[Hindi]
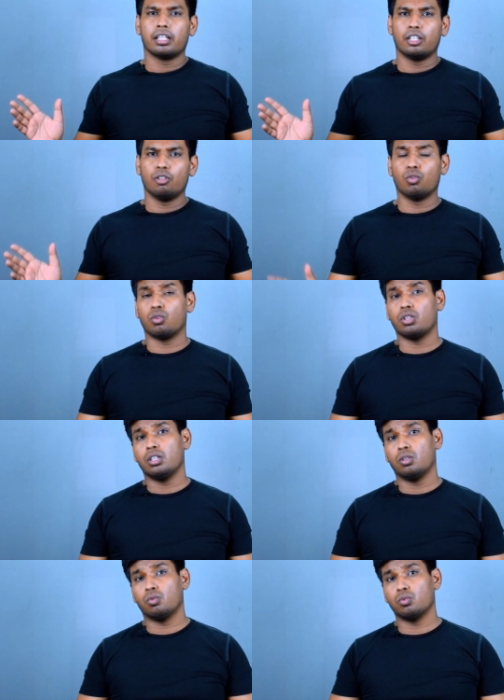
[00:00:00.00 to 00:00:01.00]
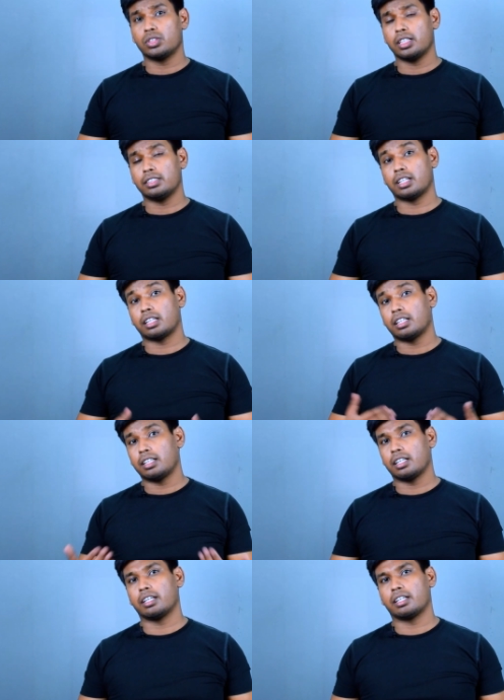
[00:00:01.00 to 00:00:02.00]
कि लोग उसे ज़्यादा
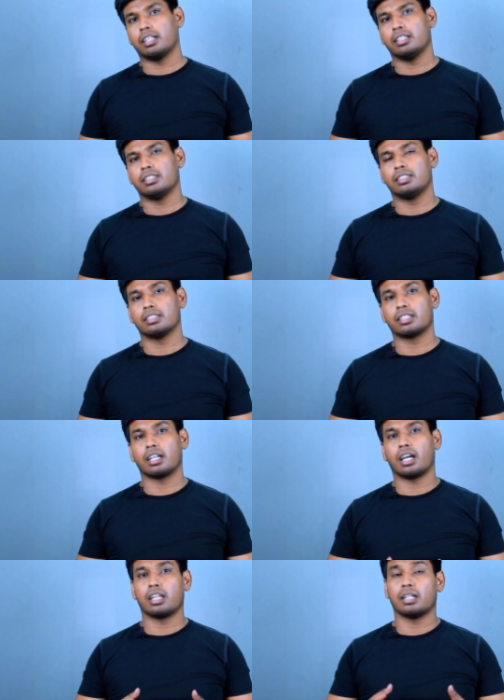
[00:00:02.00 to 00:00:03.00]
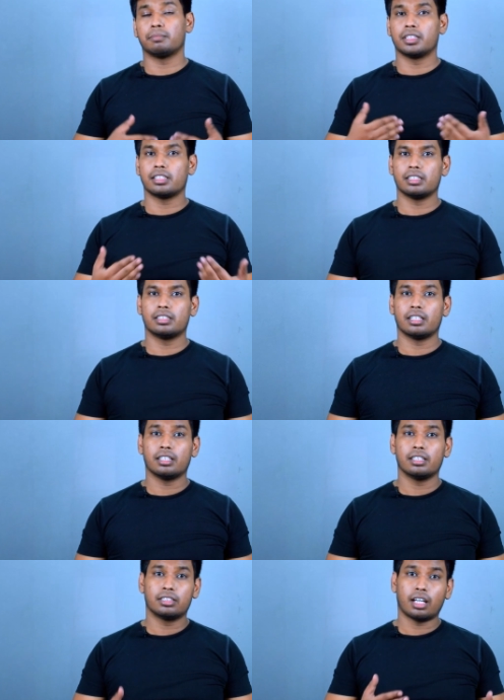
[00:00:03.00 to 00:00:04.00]
देर देखें जिसके कारण आप जल्द से
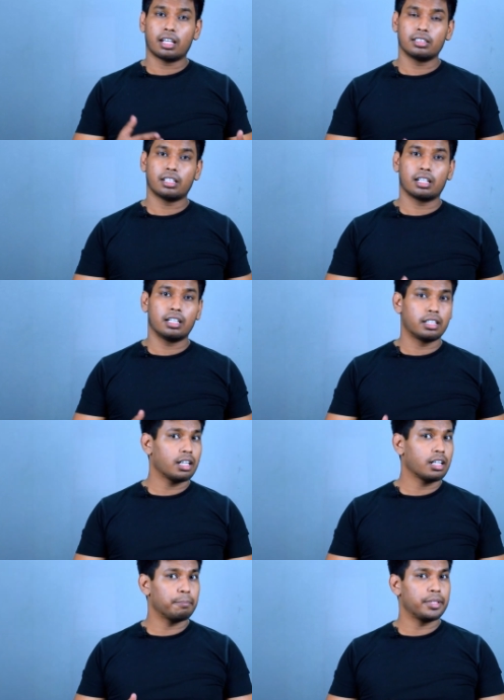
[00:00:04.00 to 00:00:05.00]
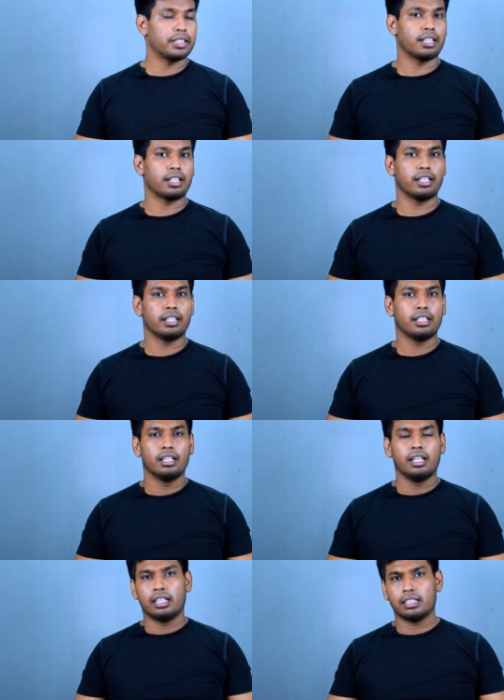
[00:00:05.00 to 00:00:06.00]
जल्द चार हजार घंटा कंप्लीट कर लें
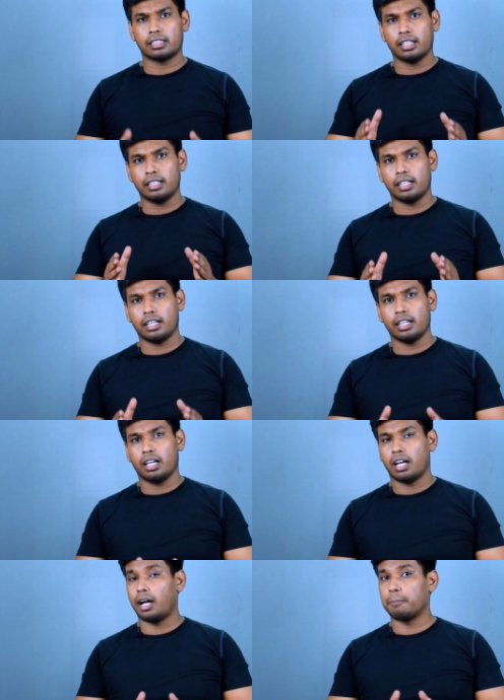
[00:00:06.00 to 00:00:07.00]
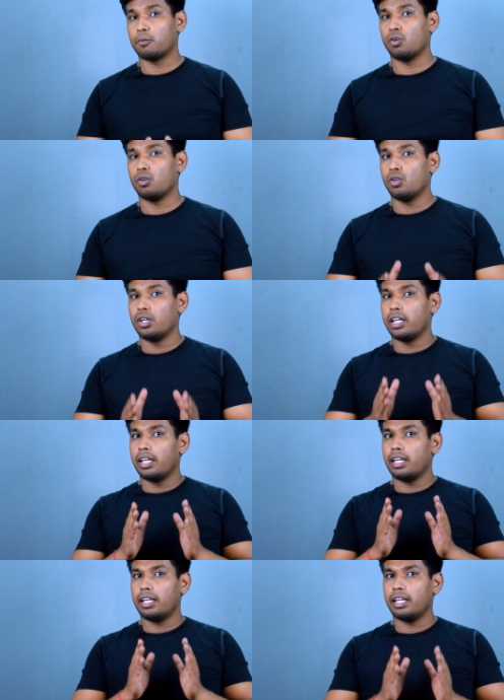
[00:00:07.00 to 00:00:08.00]
इसके लिए आपको
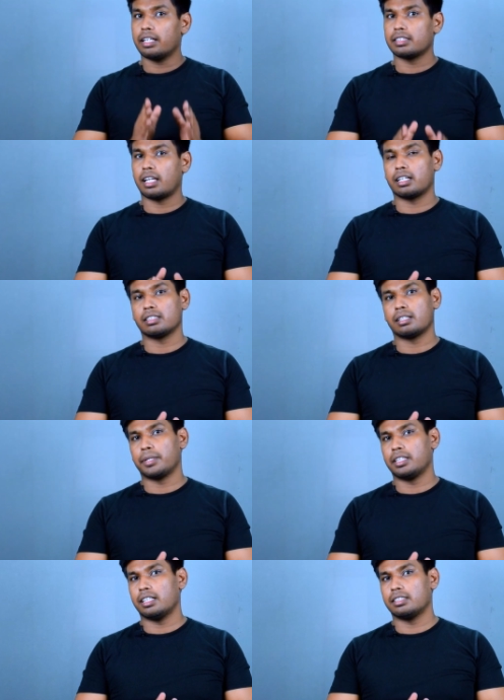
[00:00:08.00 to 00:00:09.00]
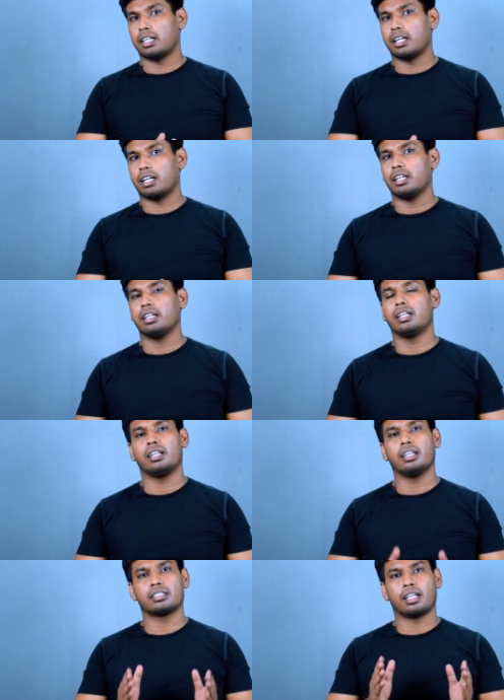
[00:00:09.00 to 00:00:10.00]
एक साल का समय दिया जा रहा है
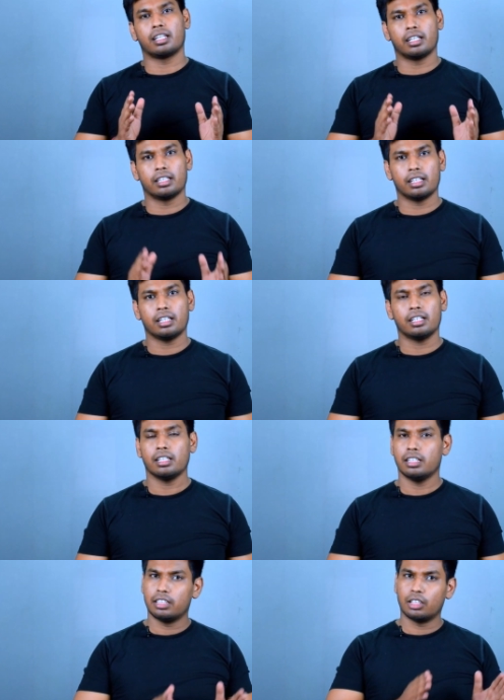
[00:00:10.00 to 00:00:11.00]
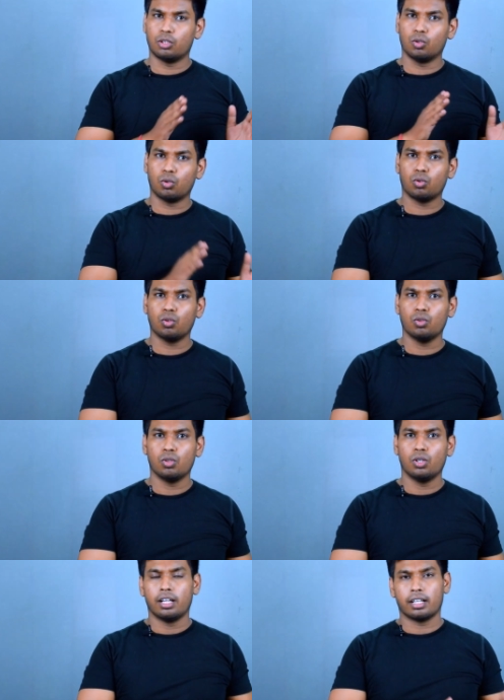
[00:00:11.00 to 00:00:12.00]
एक साल के अंदर ये दोनों
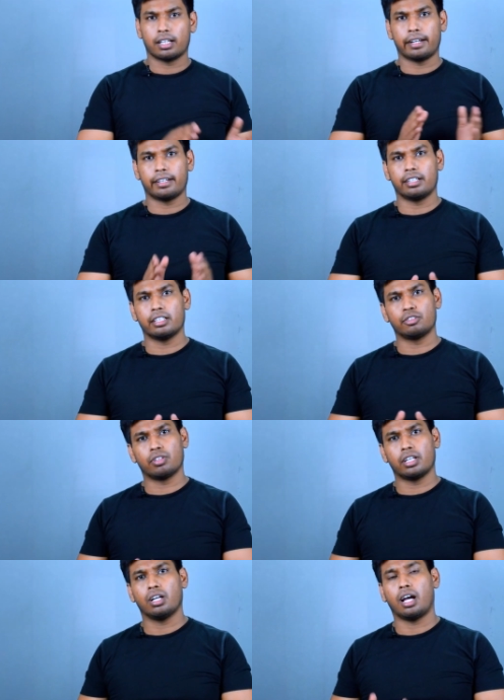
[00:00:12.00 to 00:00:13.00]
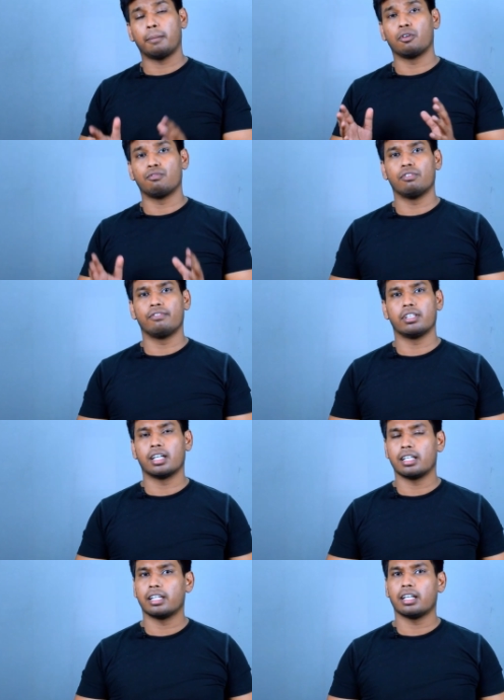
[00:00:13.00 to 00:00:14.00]
क्राइटेरिया जो है आपको फुलफिल
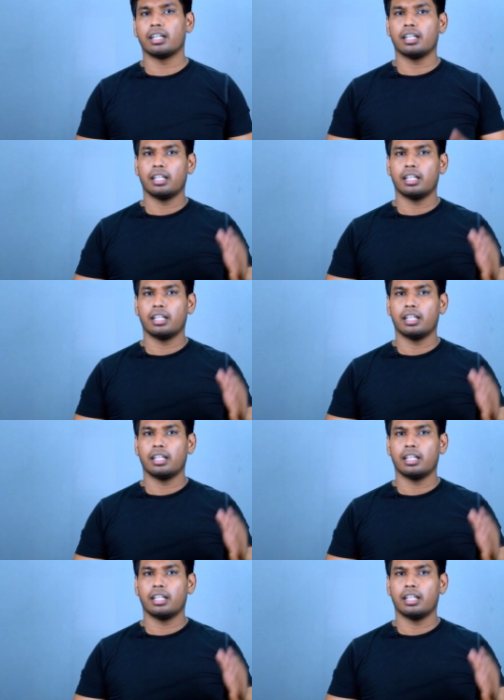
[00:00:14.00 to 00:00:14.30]
कर लेना है